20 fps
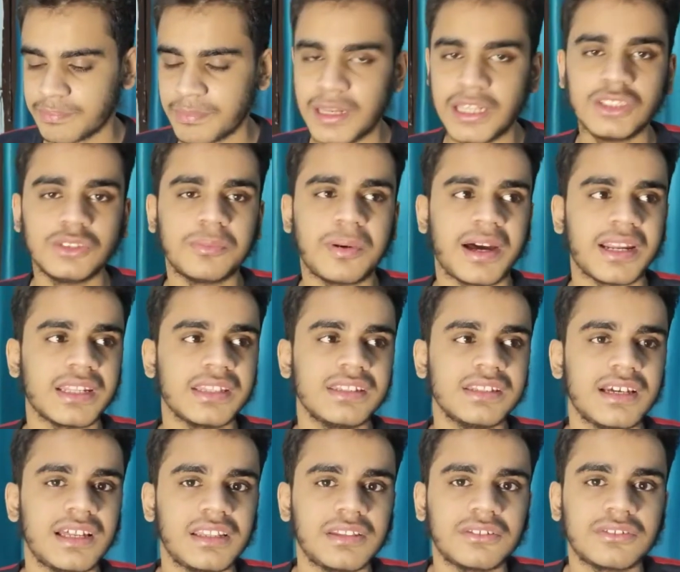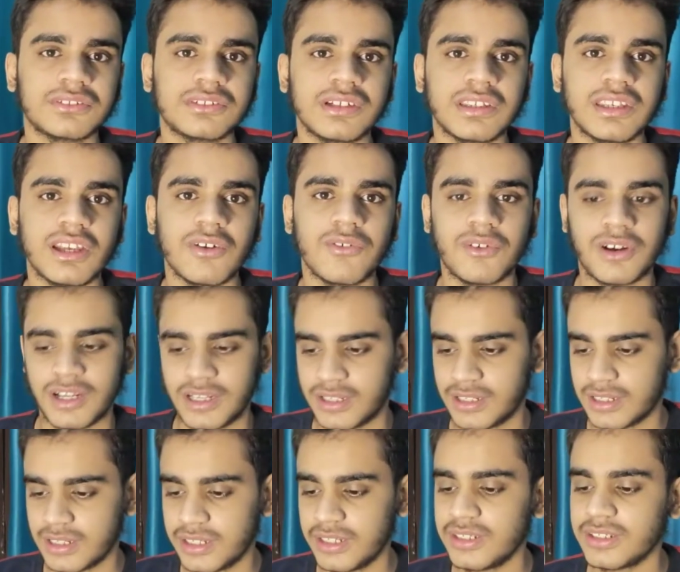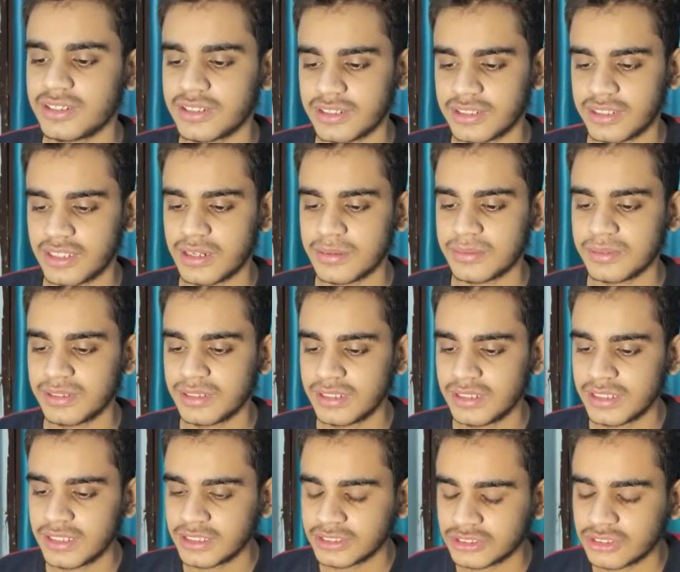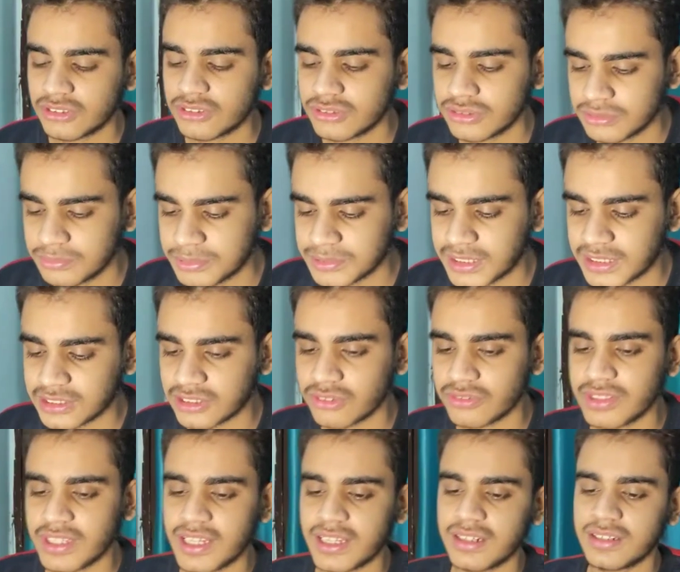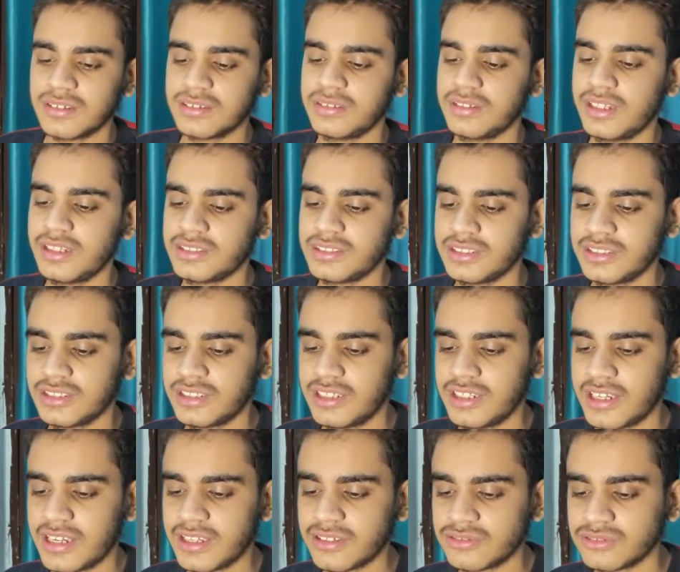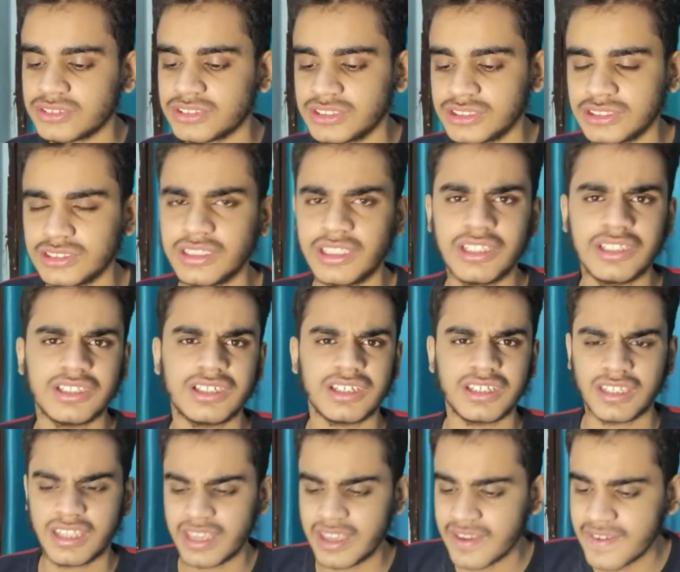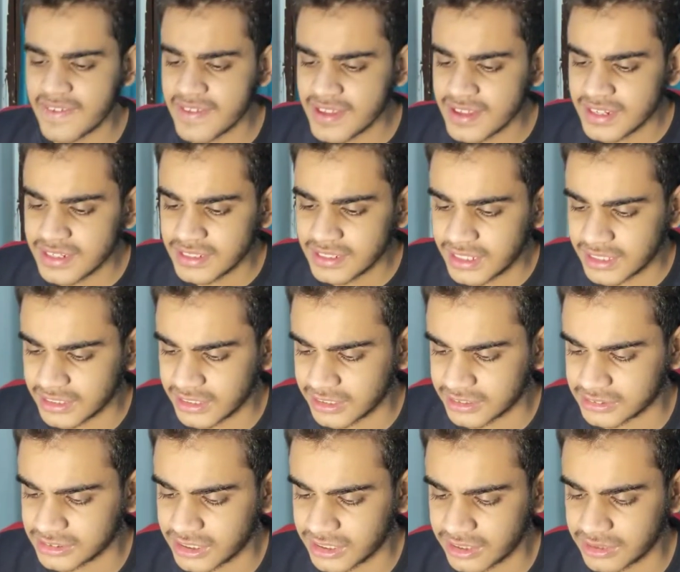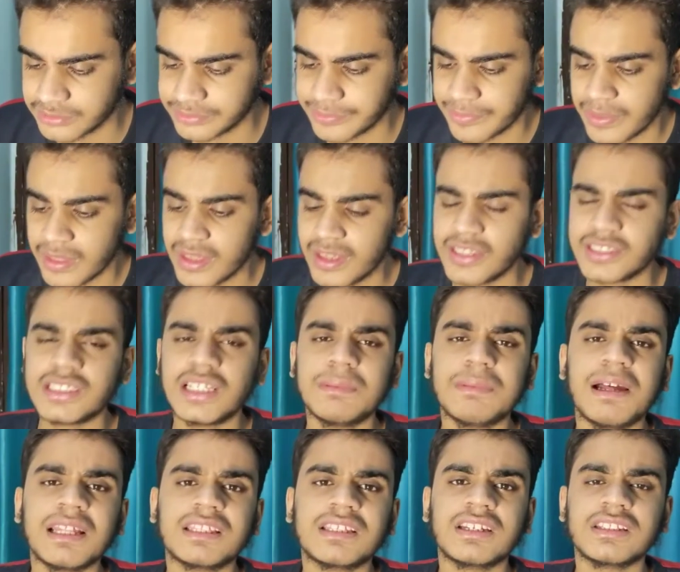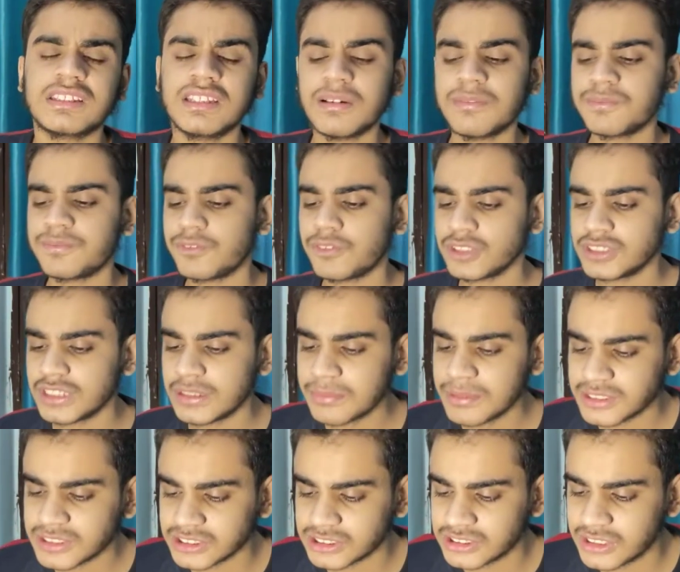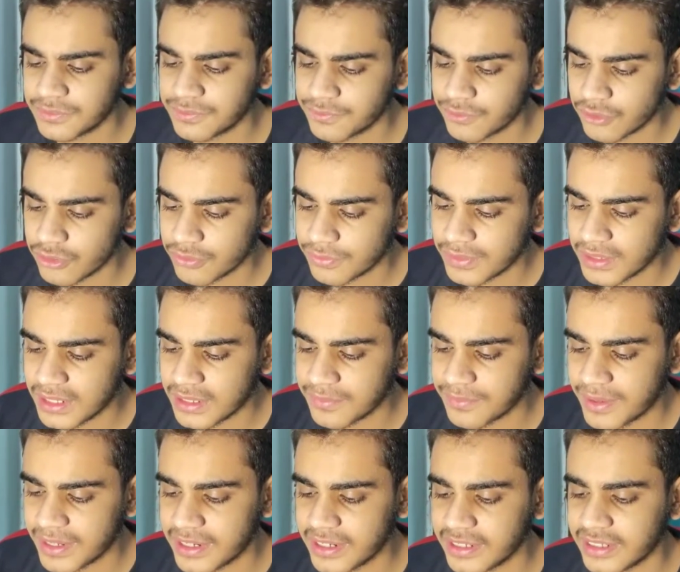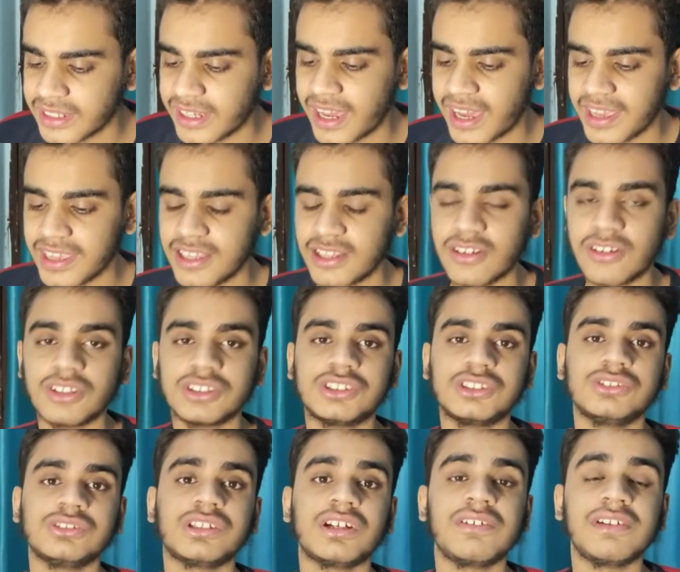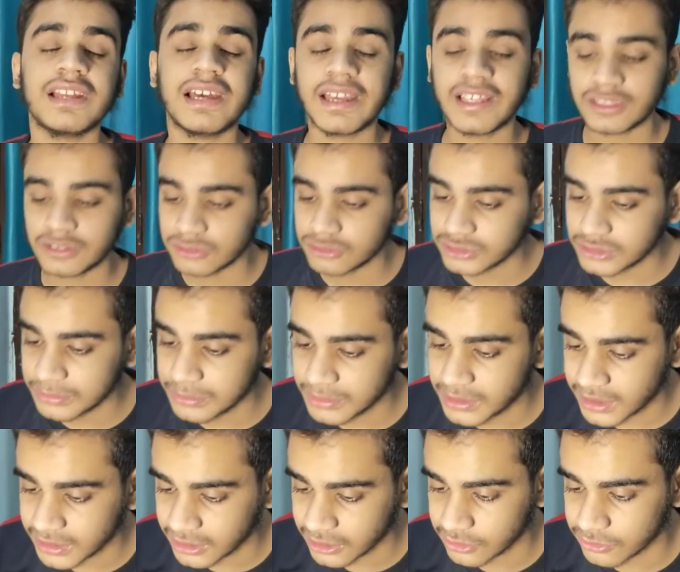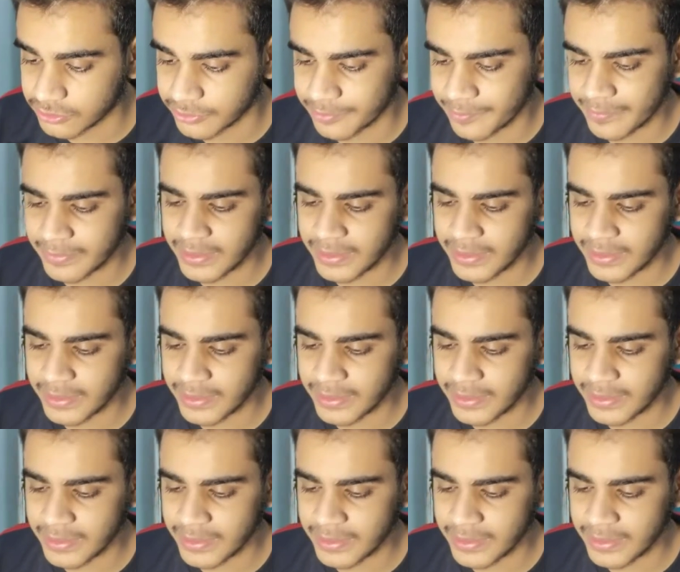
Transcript: पहले जो भारत निकाला था उसका क्या हुआ इन कर दिया चलो बताता हूँ यार नई सीरीज लिया है कुछ इन करके अलग सा इसका बात करते हैं हम फोर जी बी सिक्सटी फोर वाला वेरियंट है हायर और छोटा वाला है टू जी बी थर्टी टू